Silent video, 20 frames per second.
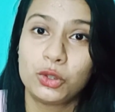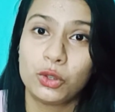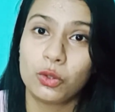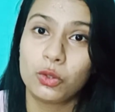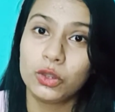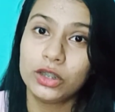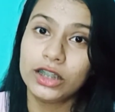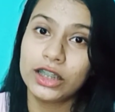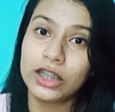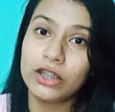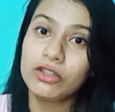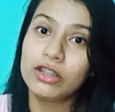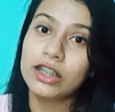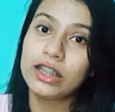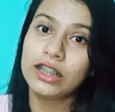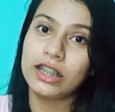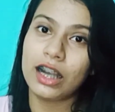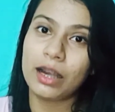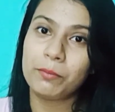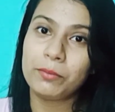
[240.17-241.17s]
যখন থেকে ওরা
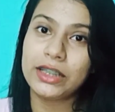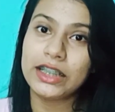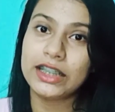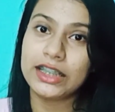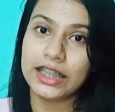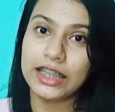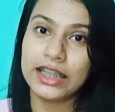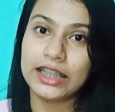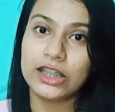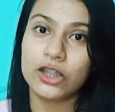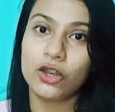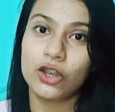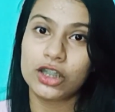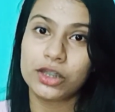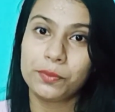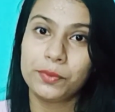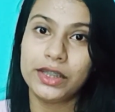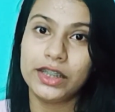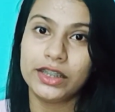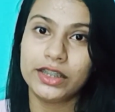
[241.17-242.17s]
নামটা জেনেছে
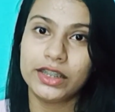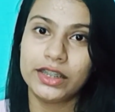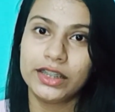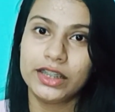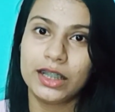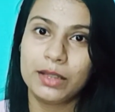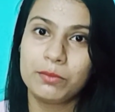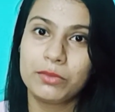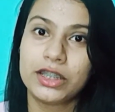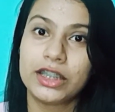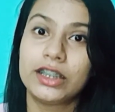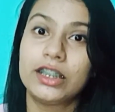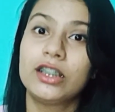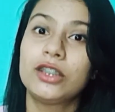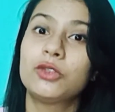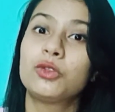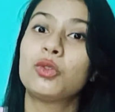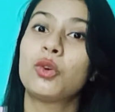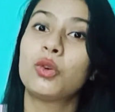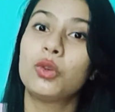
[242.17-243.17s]
হসপিটালটার নাম সেটা
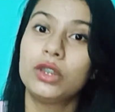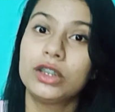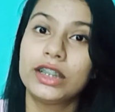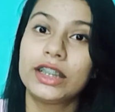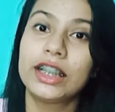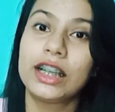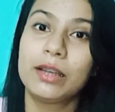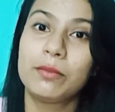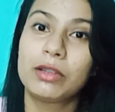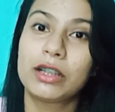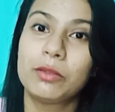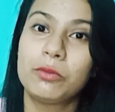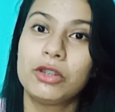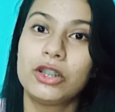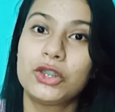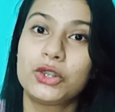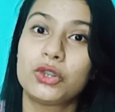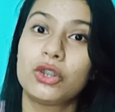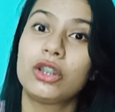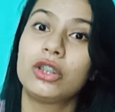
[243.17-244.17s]
তখন থেকে আমাকে
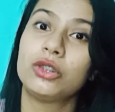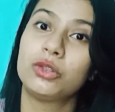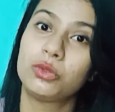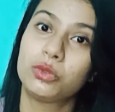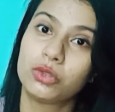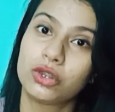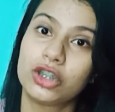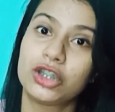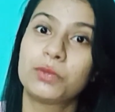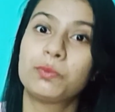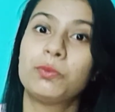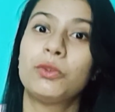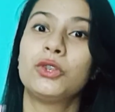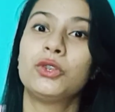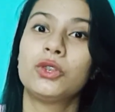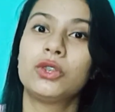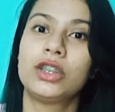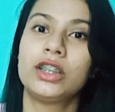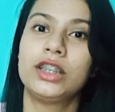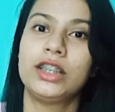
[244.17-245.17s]
বলে চল তোকে
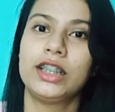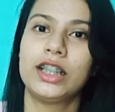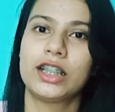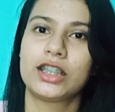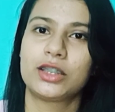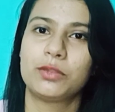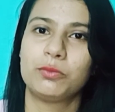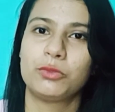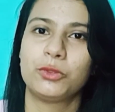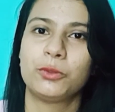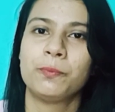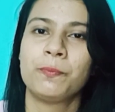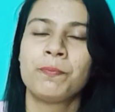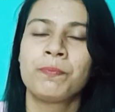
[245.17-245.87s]
স্পন্দনে দিয়ে আসবো